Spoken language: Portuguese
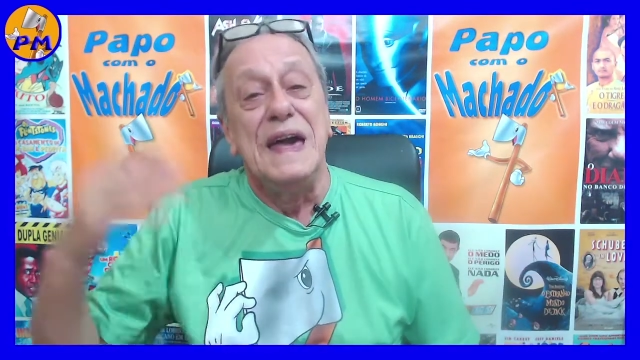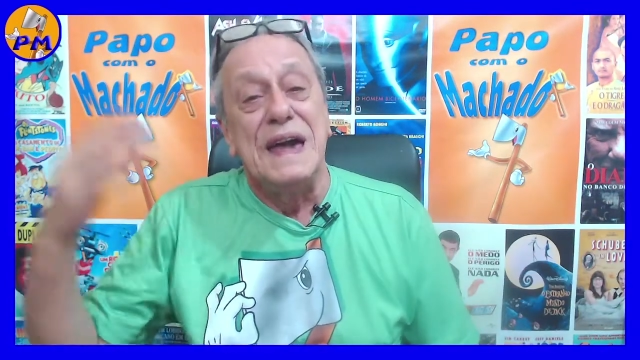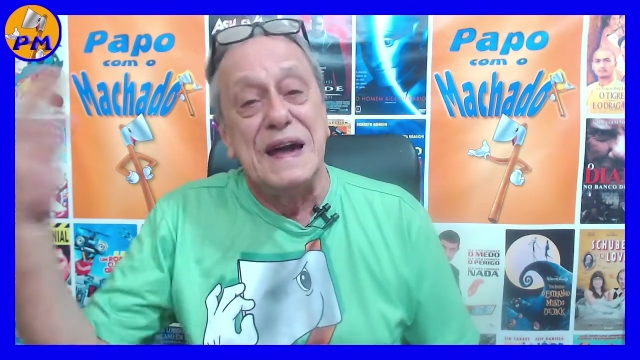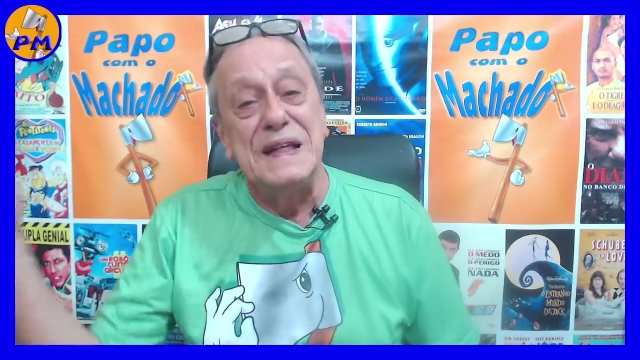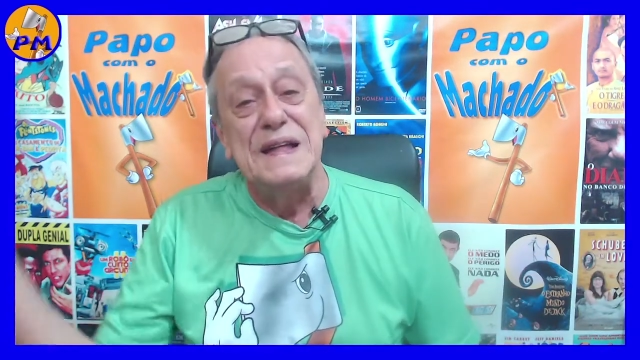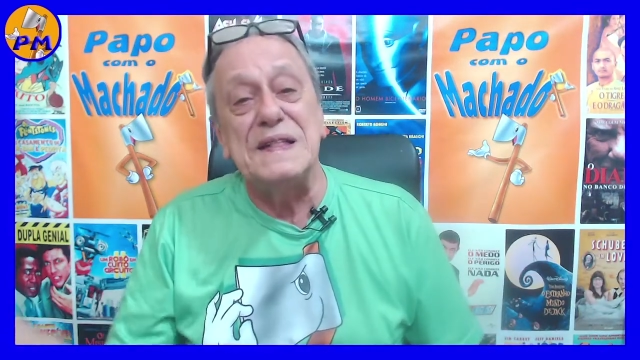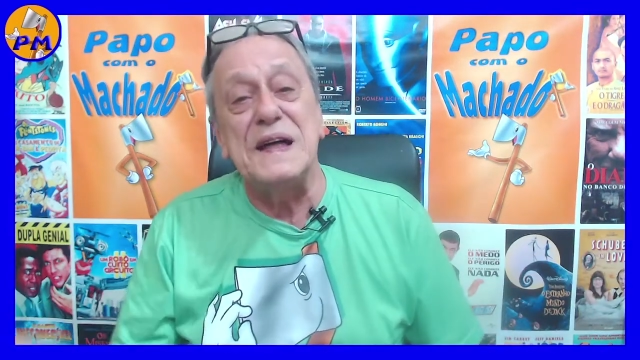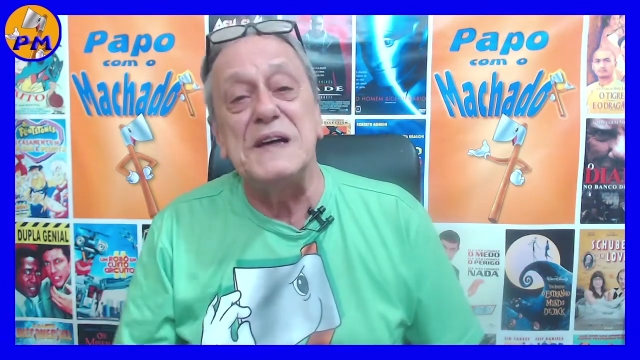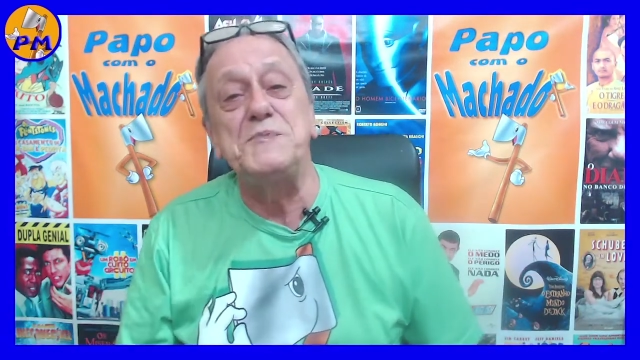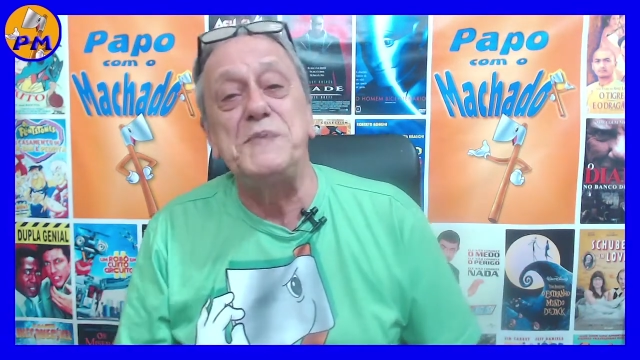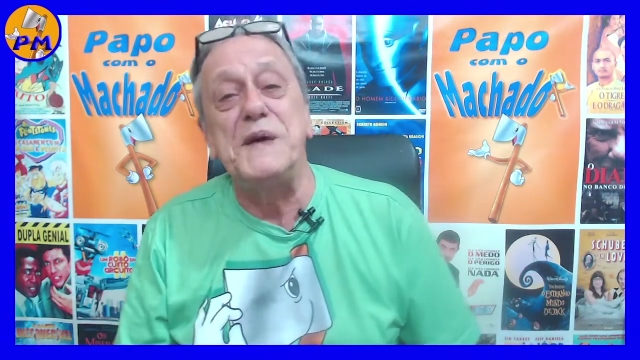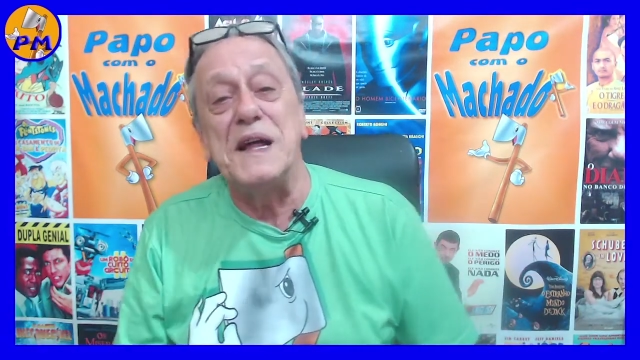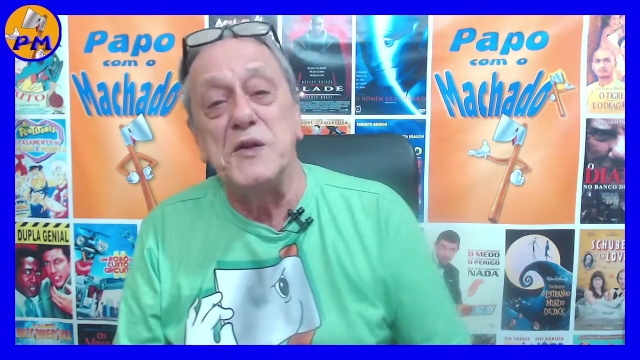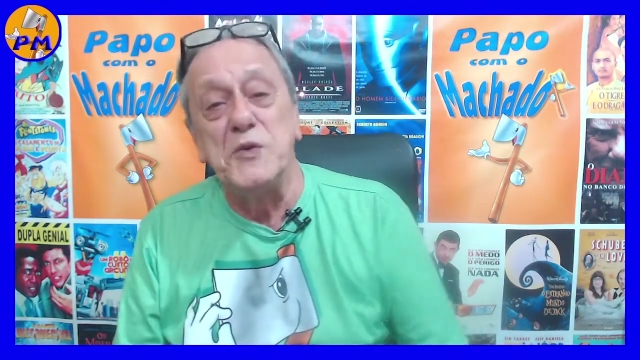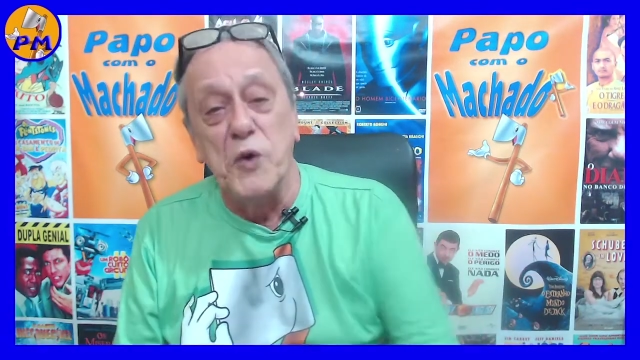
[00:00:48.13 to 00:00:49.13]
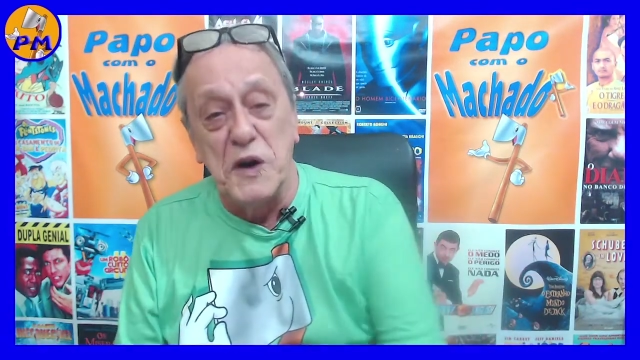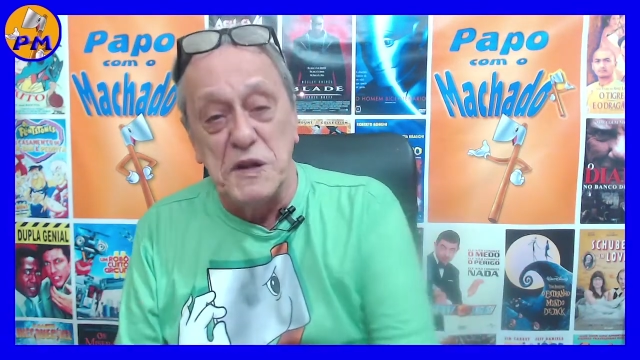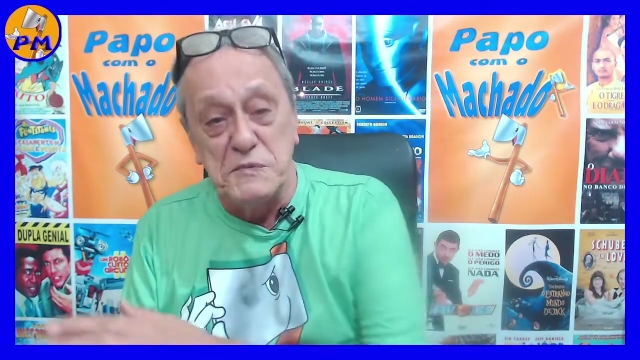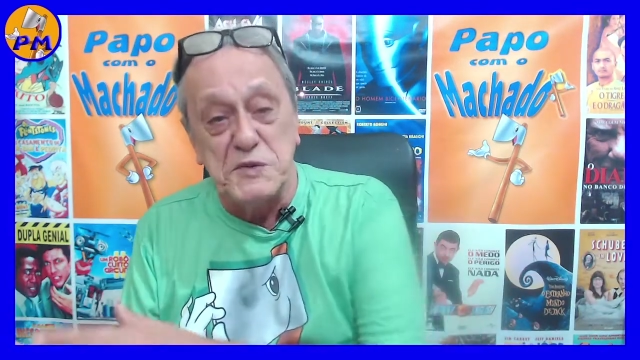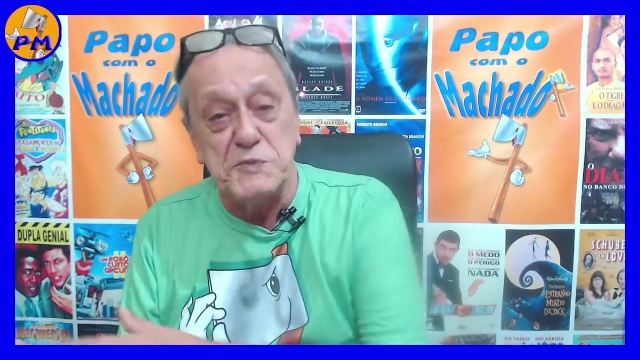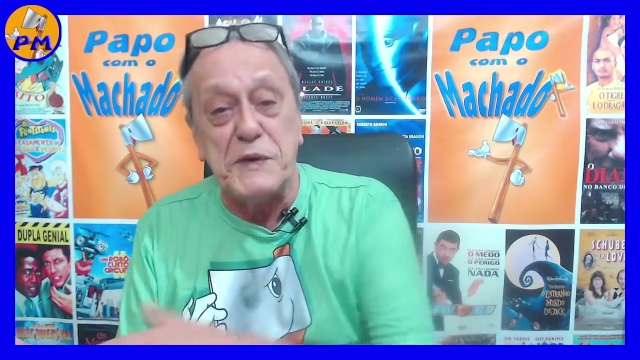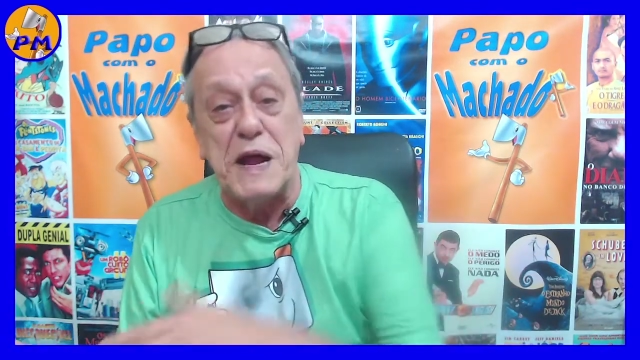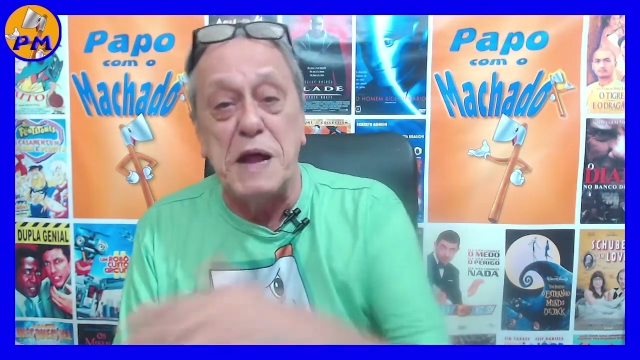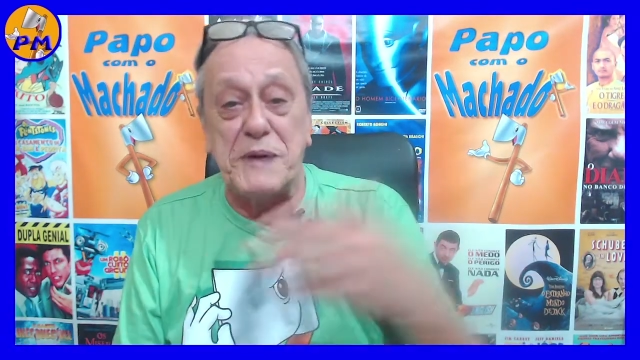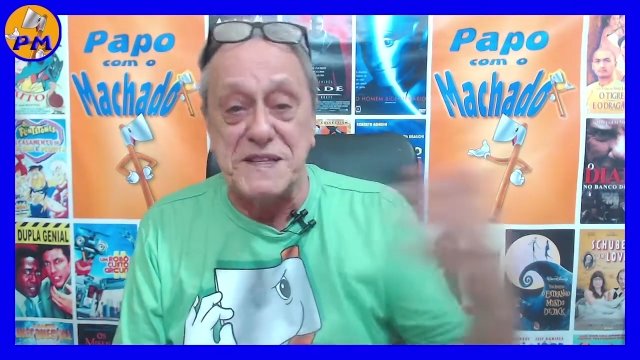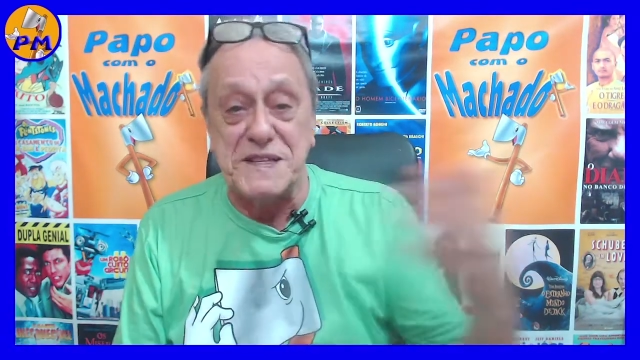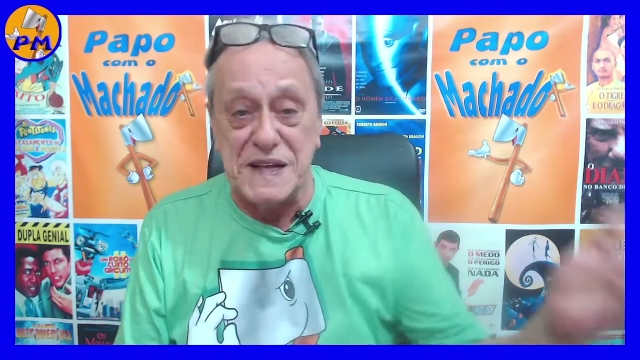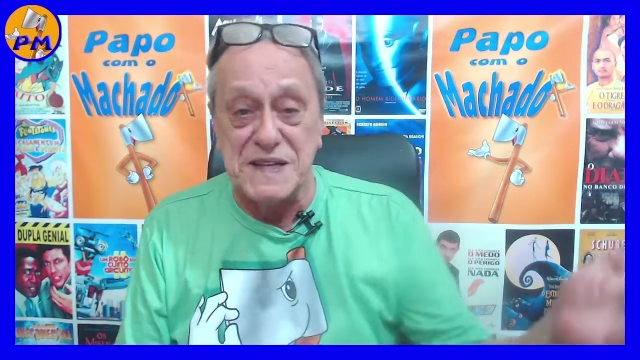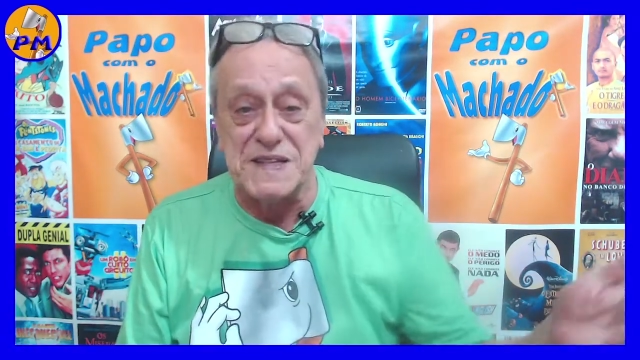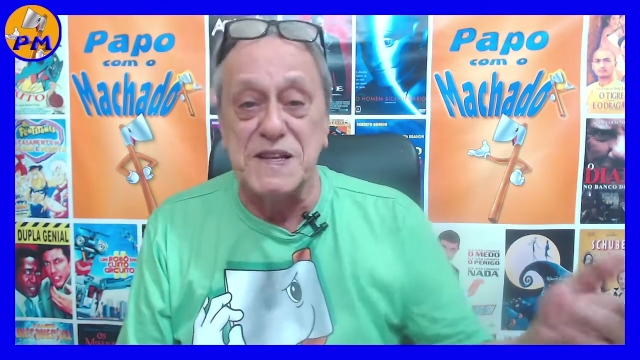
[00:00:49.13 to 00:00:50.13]
que ele está esperando o ônibus para ir para a
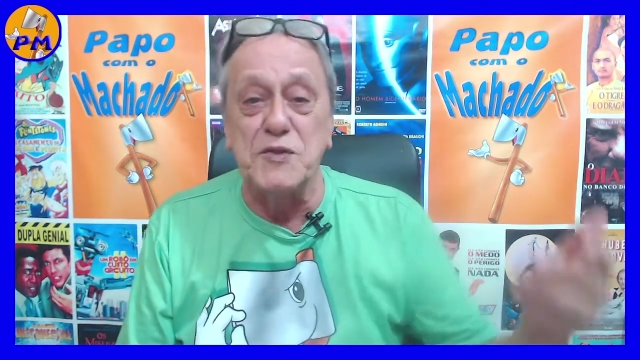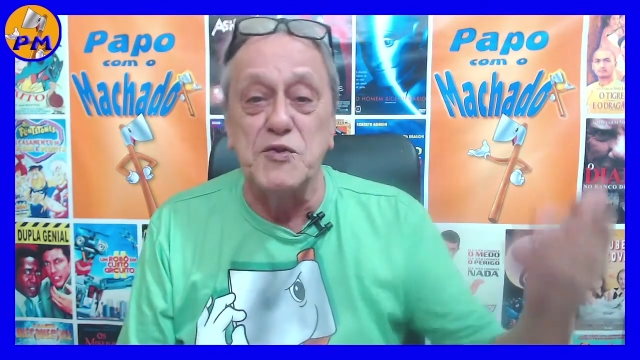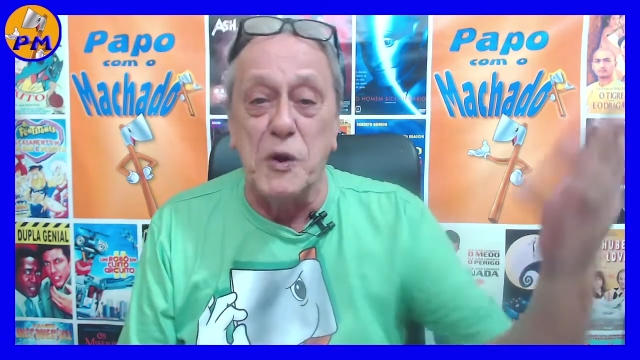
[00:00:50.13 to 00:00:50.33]
estação